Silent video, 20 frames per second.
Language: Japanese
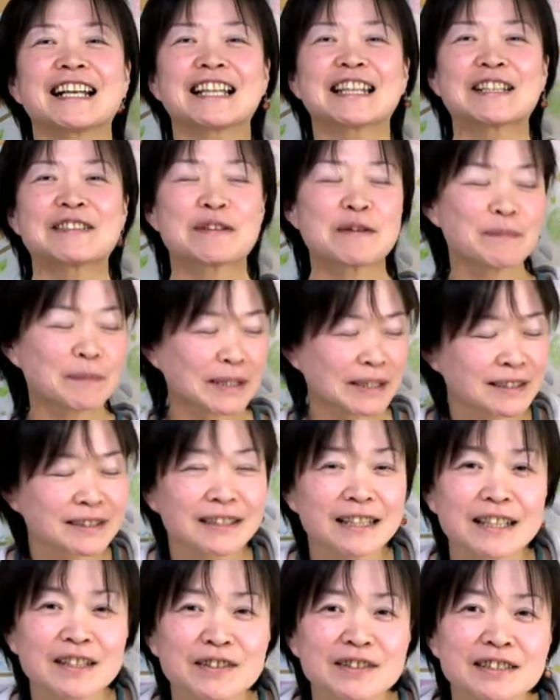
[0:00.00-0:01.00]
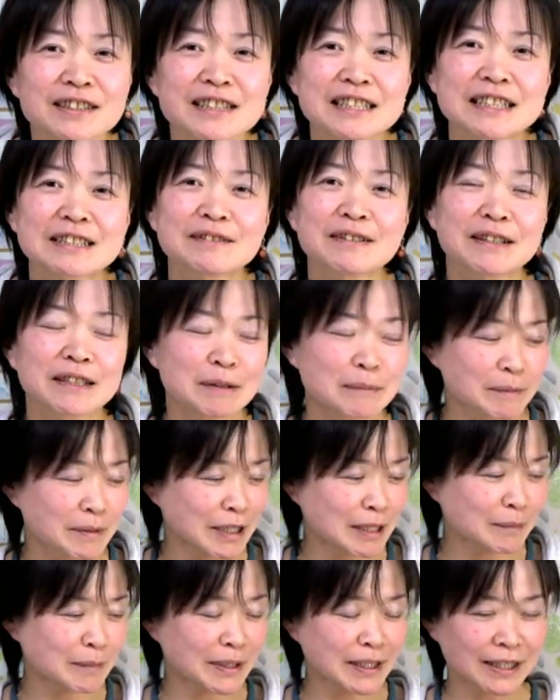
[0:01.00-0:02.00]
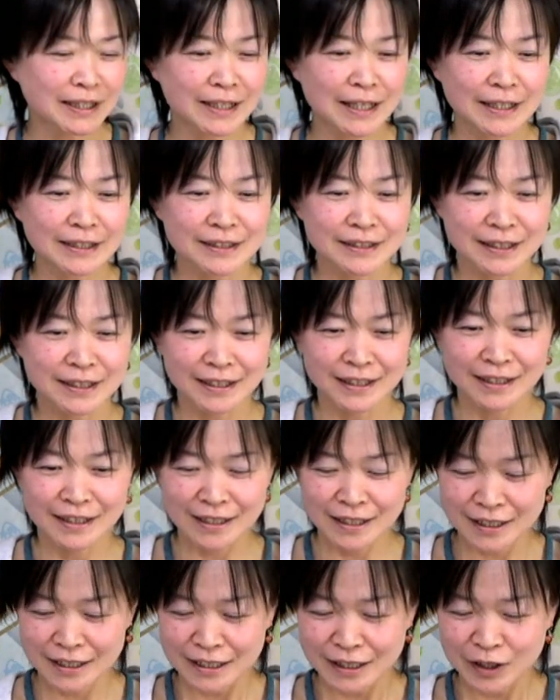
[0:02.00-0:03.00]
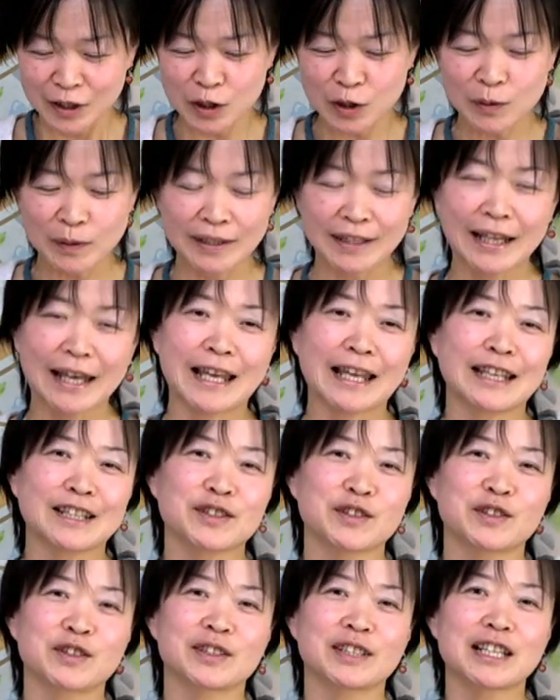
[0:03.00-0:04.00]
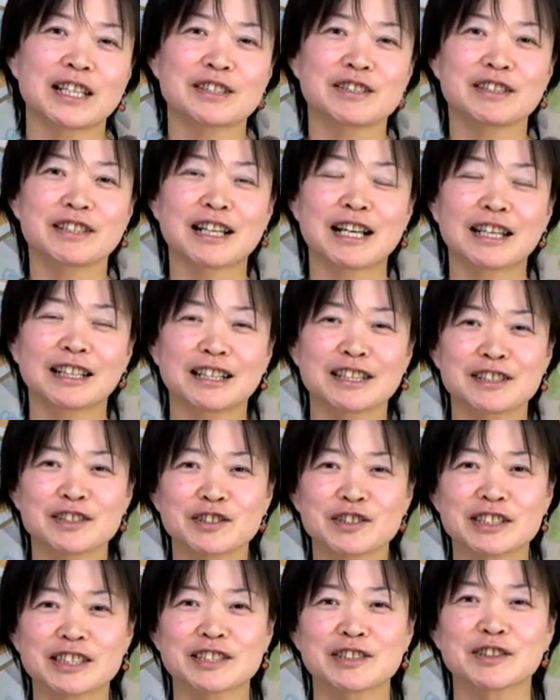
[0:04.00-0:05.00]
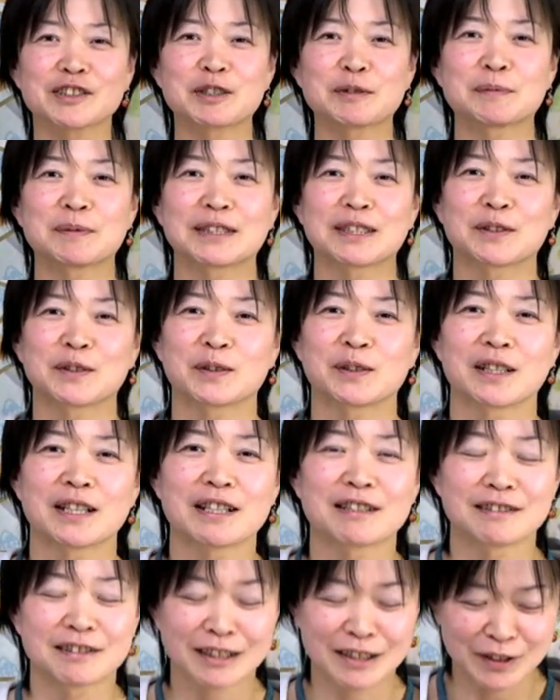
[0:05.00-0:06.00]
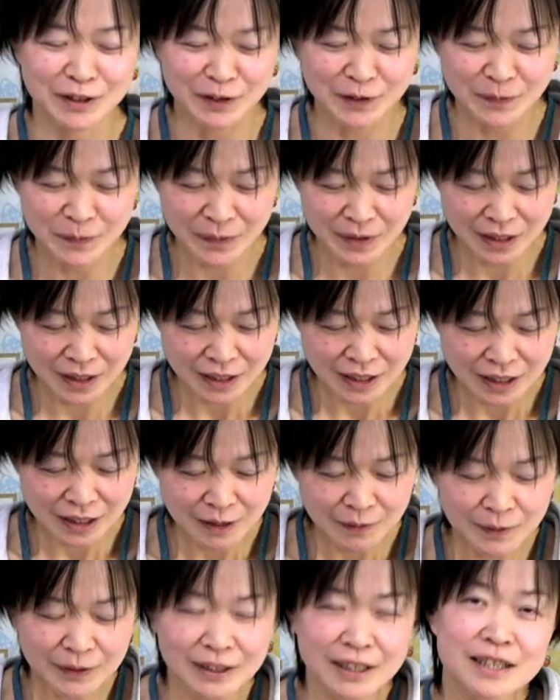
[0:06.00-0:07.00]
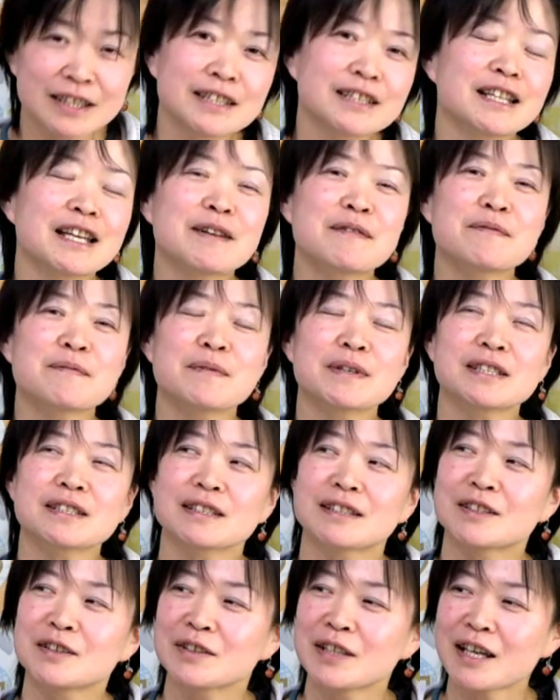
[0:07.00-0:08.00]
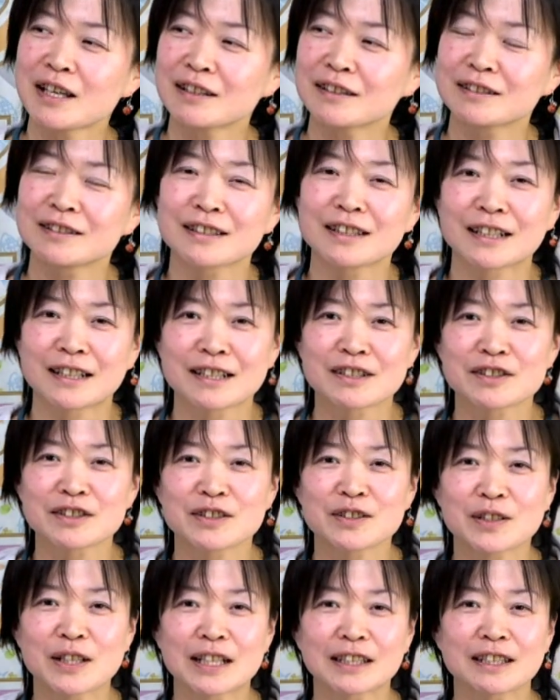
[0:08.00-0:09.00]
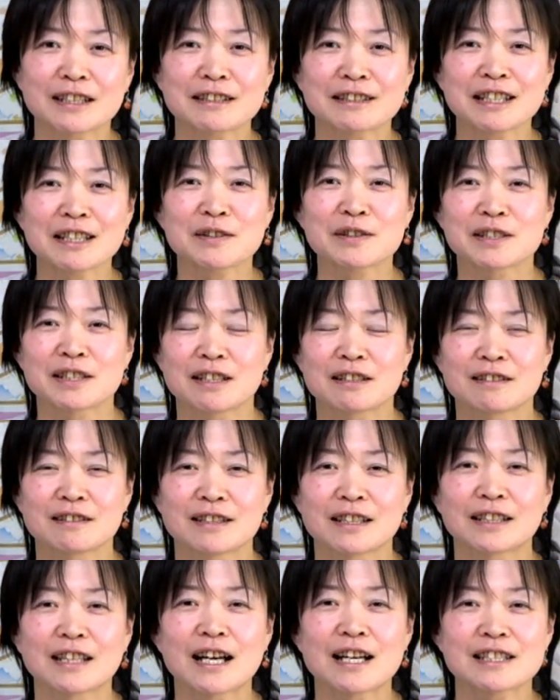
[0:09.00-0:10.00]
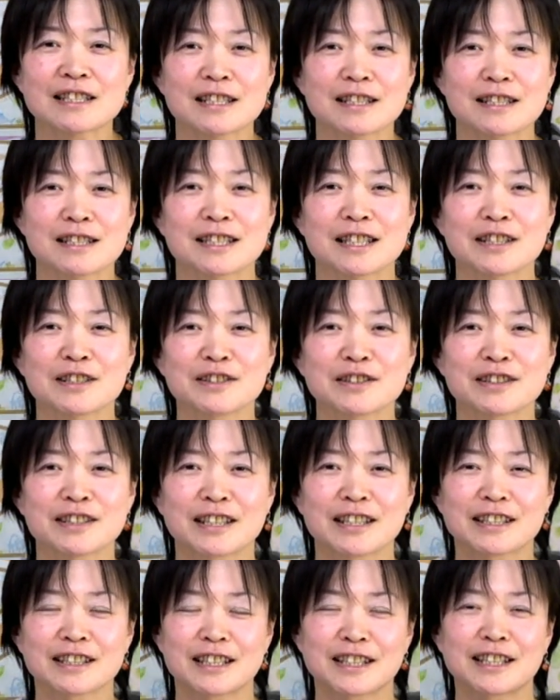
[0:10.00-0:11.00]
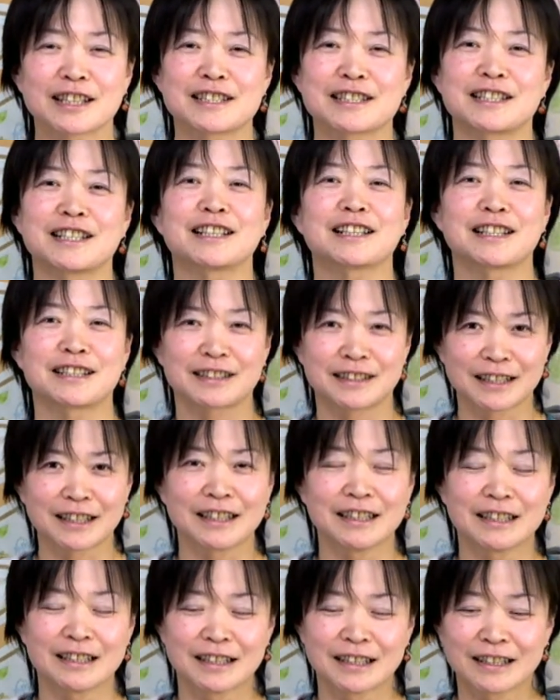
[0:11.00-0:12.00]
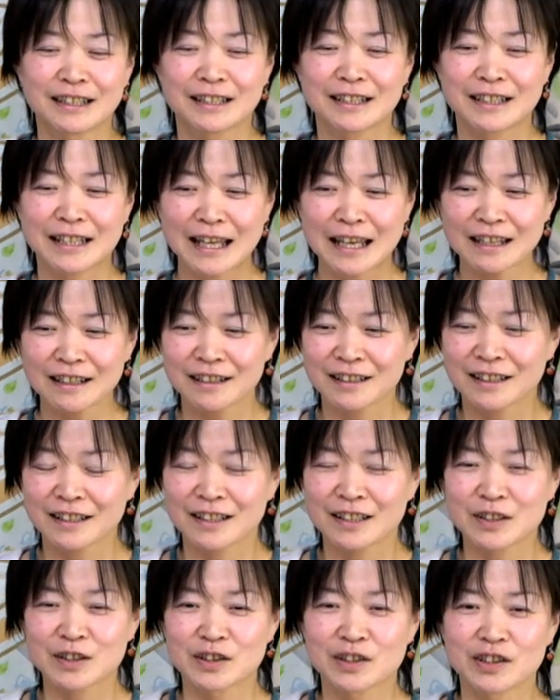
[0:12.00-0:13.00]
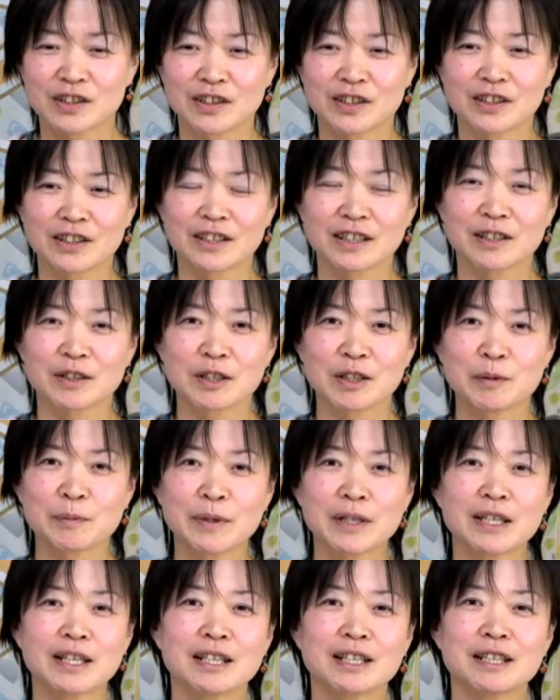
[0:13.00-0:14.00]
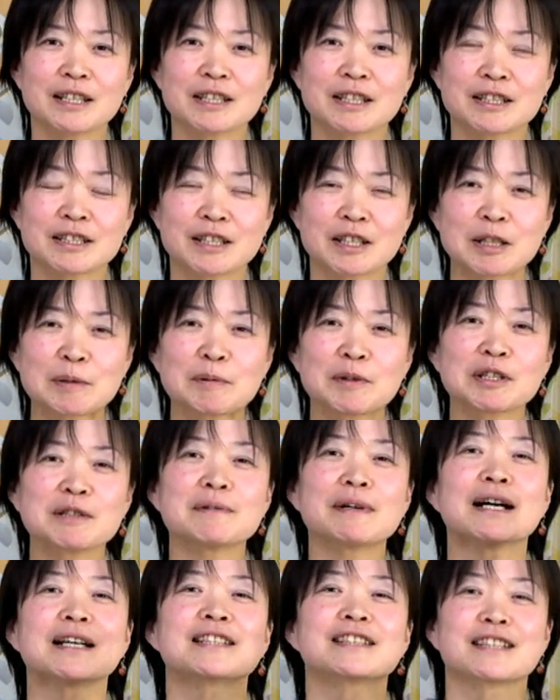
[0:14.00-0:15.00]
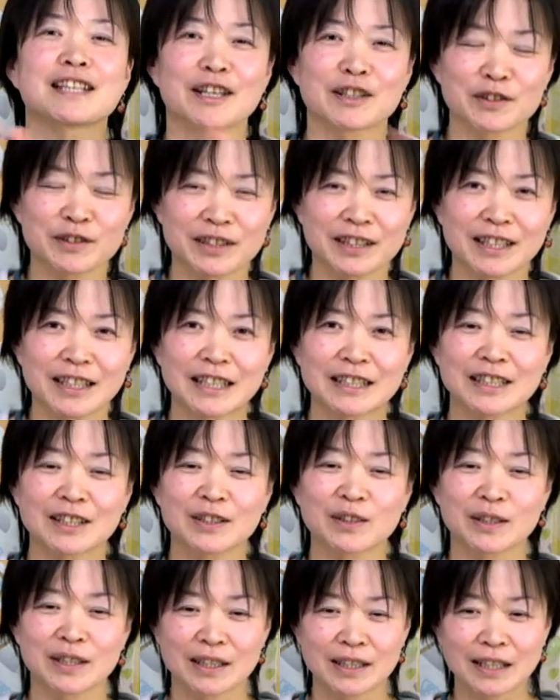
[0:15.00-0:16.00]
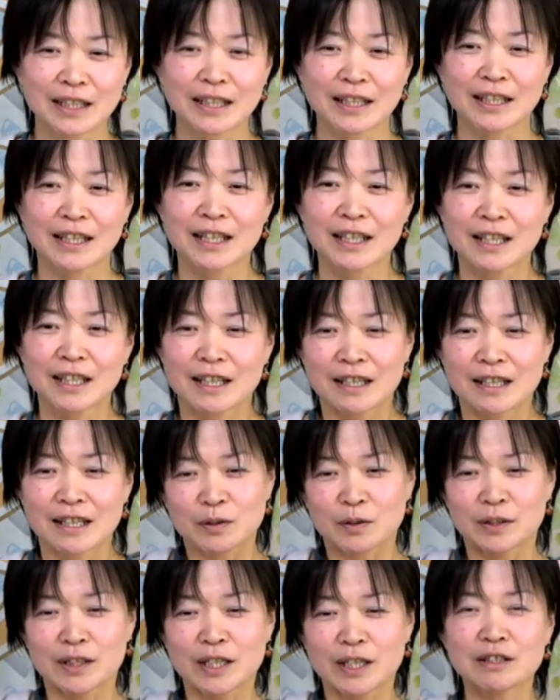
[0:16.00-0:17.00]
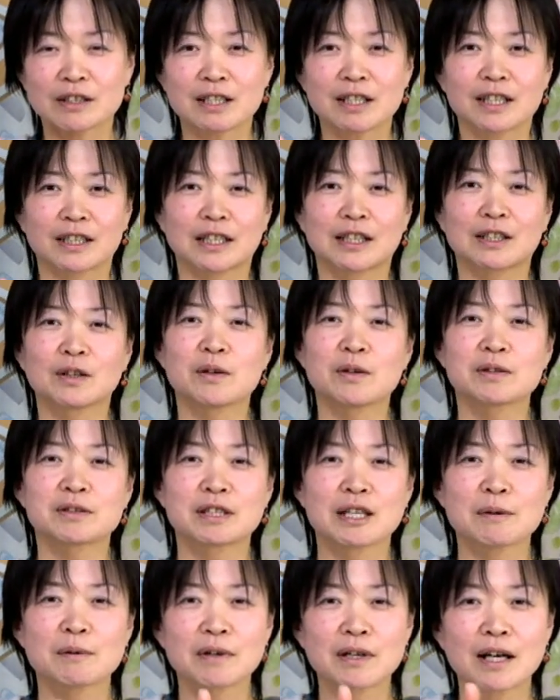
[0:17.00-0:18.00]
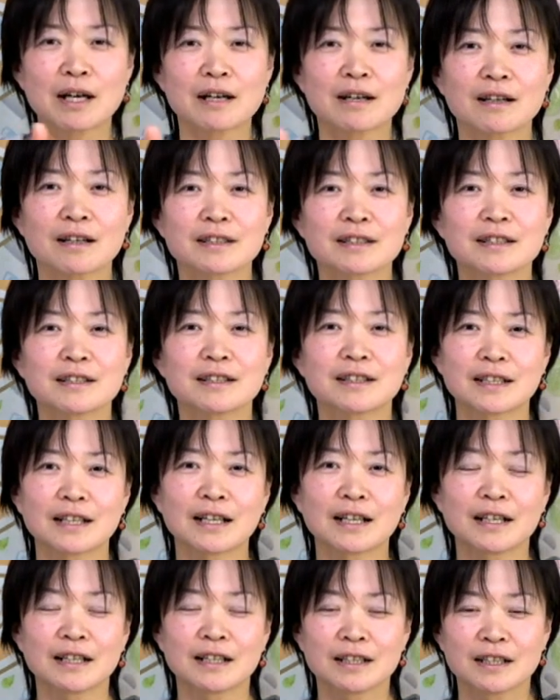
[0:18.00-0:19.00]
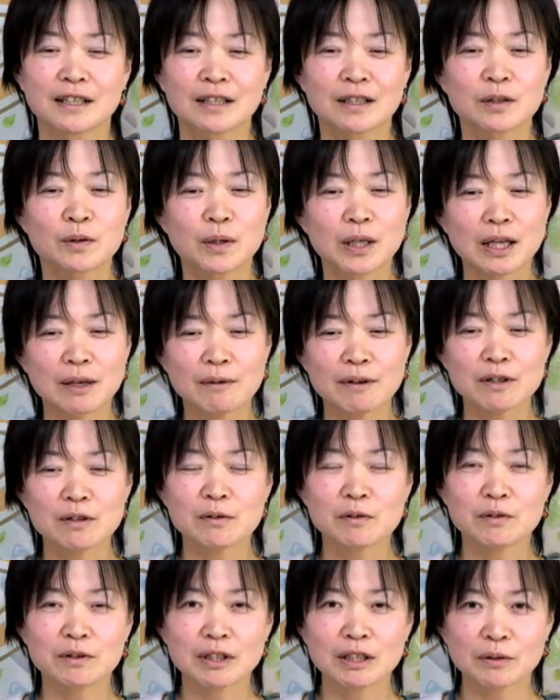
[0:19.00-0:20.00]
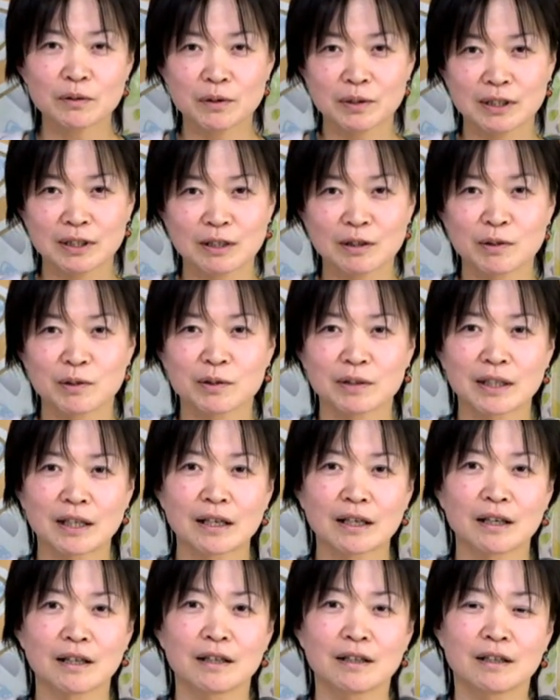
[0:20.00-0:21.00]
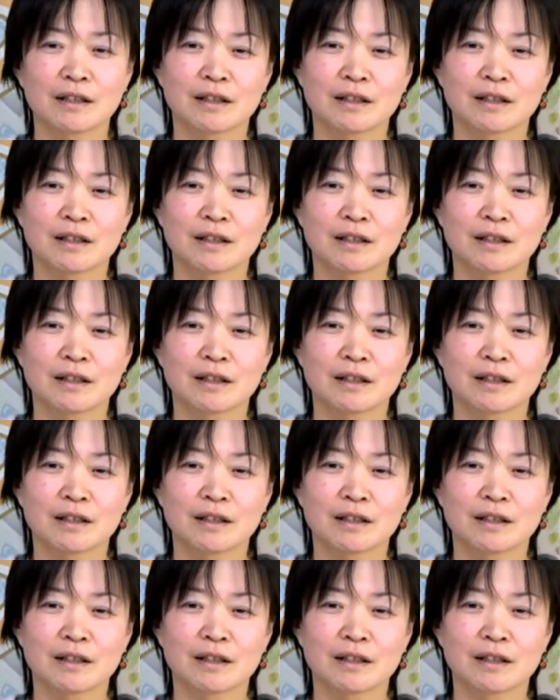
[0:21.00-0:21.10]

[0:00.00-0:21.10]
改めましてこんにちは木村美香です今日はねちょっと最初に話をしようと思ったことがあるんですよ私年末去年からずっと片付けをしてるって断捨離してるって言ってたじゃないですかでねこう思いっきり捨てるものは捨てるってやってた時にこう家の中で動線を考えながらこれはここに置いた方が